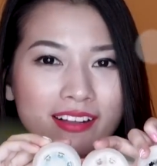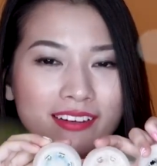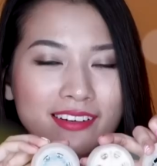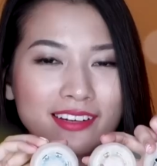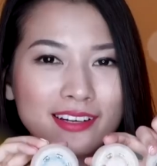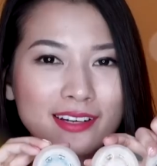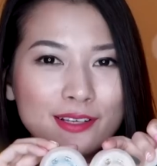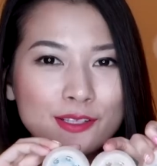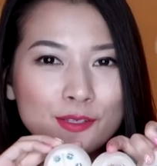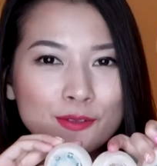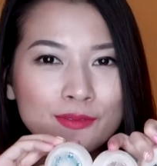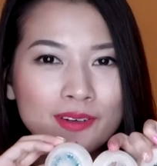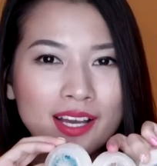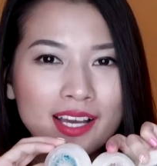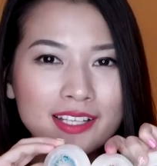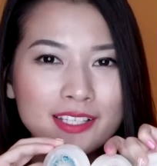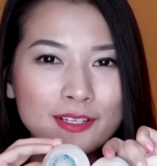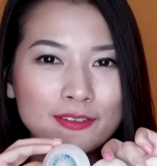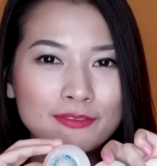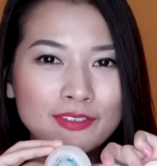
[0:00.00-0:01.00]
Ly đã dùng
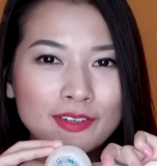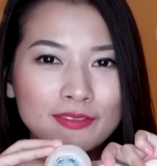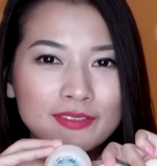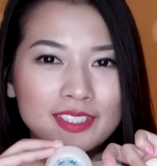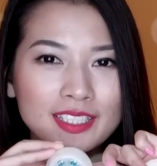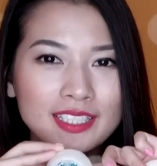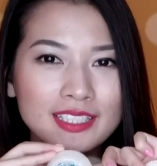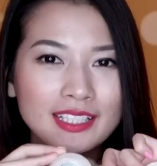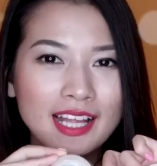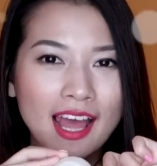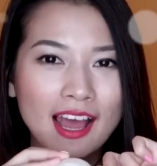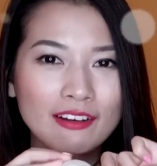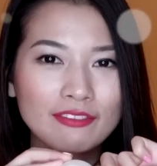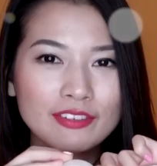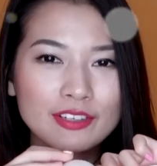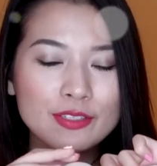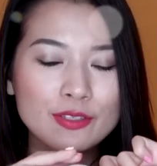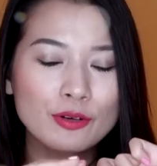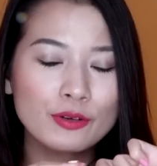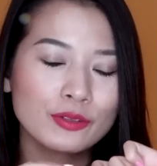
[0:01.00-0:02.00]
hết trong vòng 9 tháng
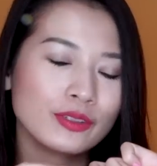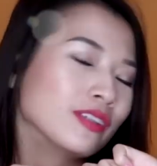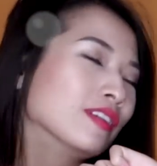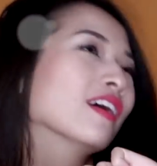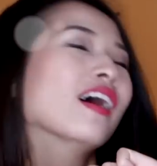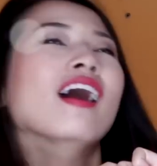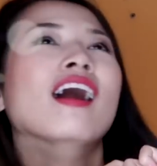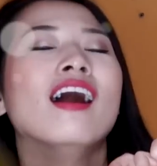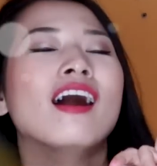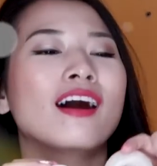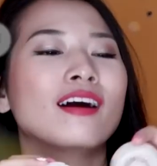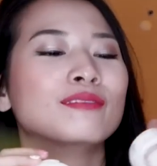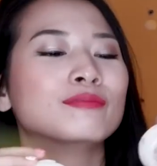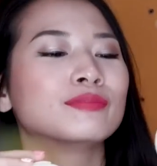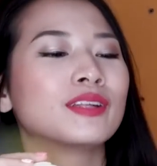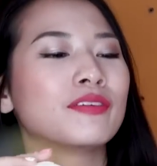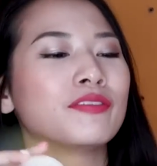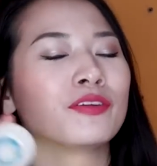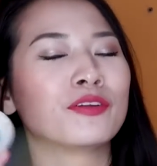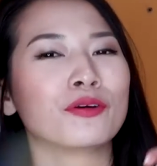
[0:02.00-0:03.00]
vừa rồi
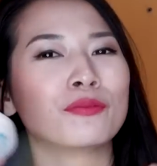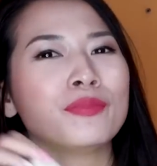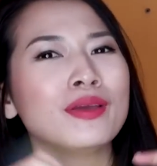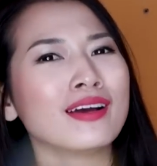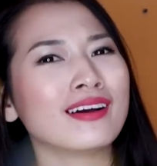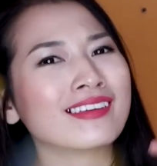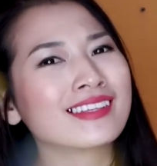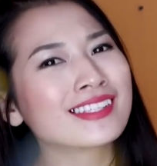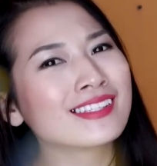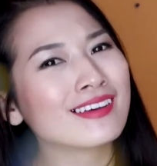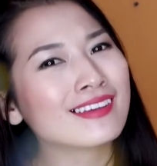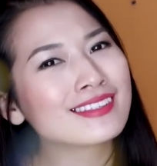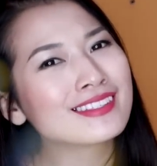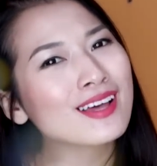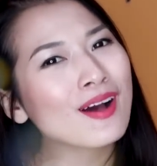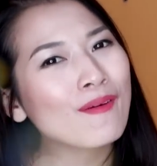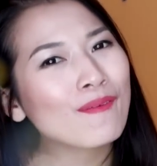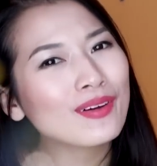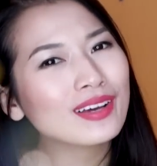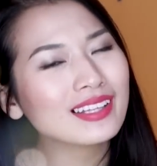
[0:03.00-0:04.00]
um, Tại vì nó bị ở dưới
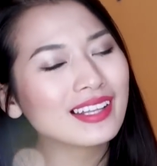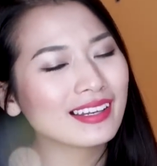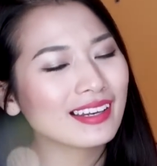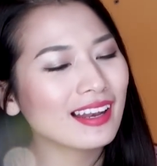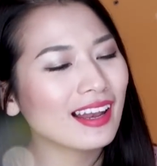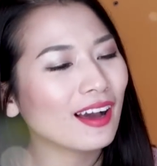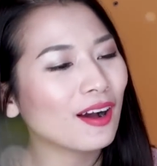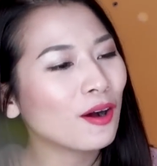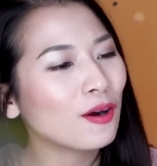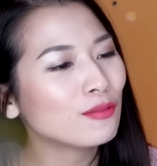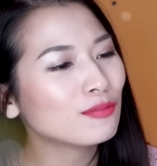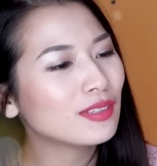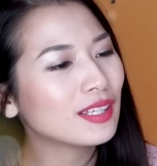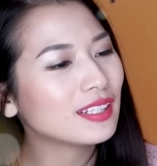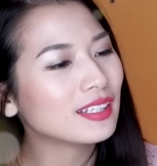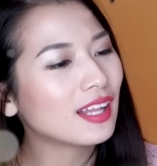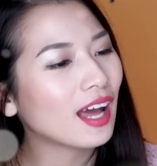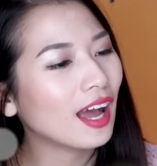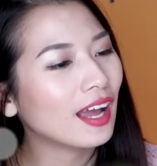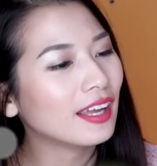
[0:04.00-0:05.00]
sâu ấy, thế nên là không
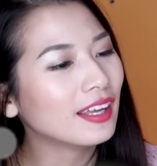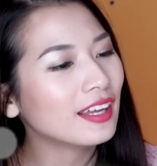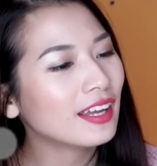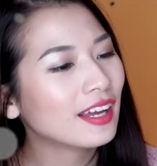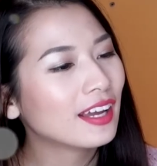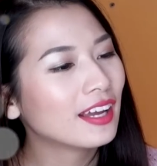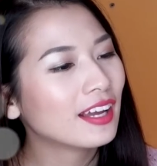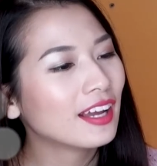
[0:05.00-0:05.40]
nhìn thấy